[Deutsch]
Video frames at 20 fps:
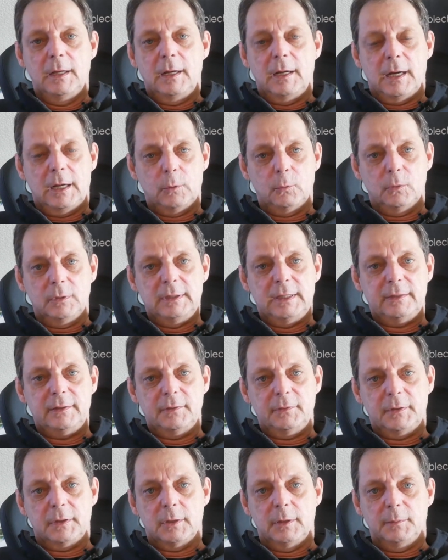Hallo und
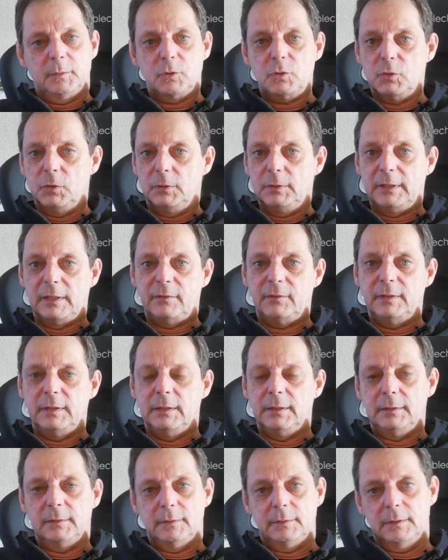herzlich willkommen und schön, dass ihr
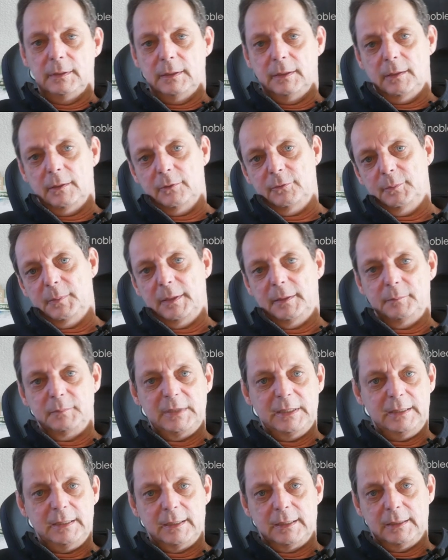äh, auf meinem
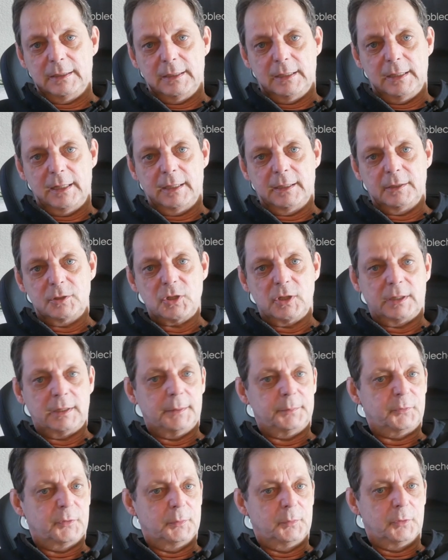Technikkanal eingecheckt
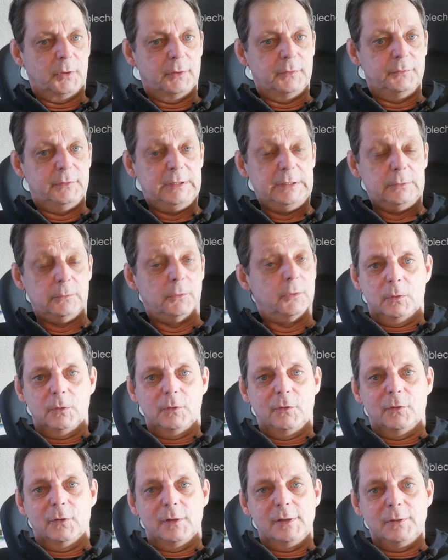habt zum neuen Video.
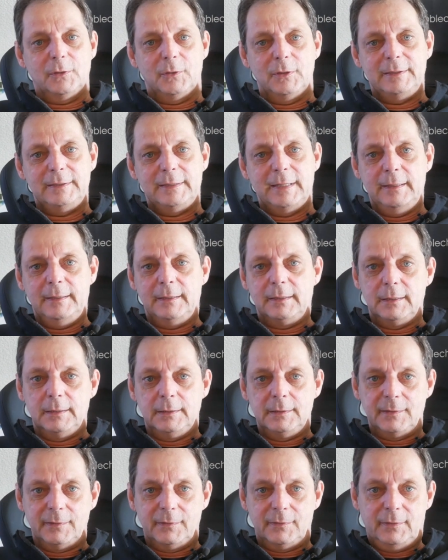Und sollte euch Technik
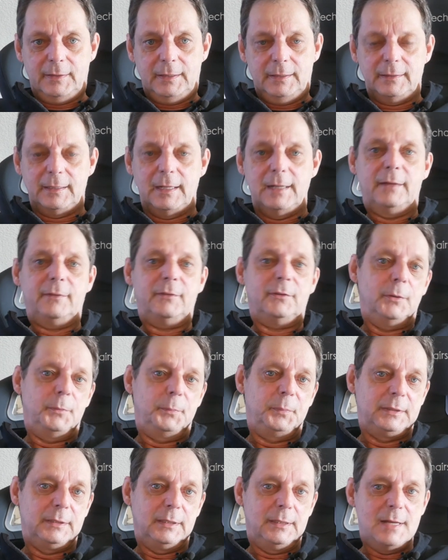interessieren, dann lasst
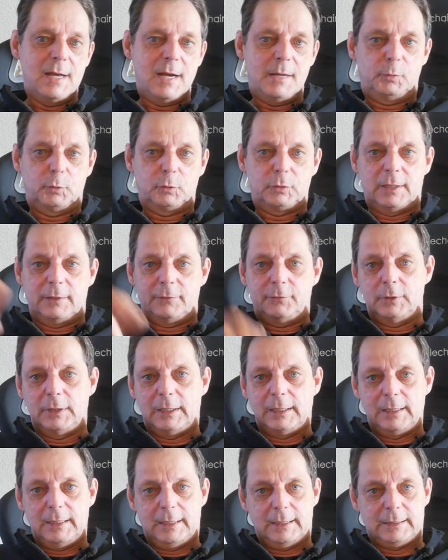doch bitte ein Abo da für
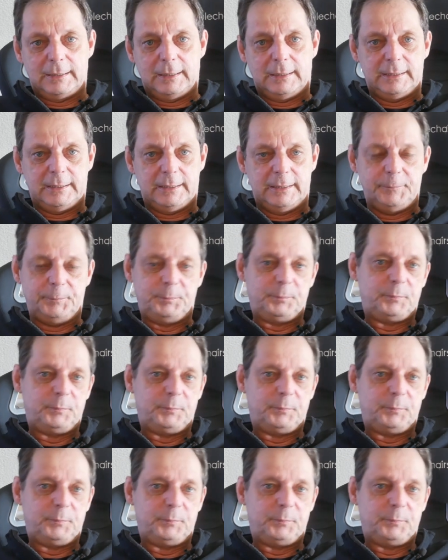den kleinen Kanal.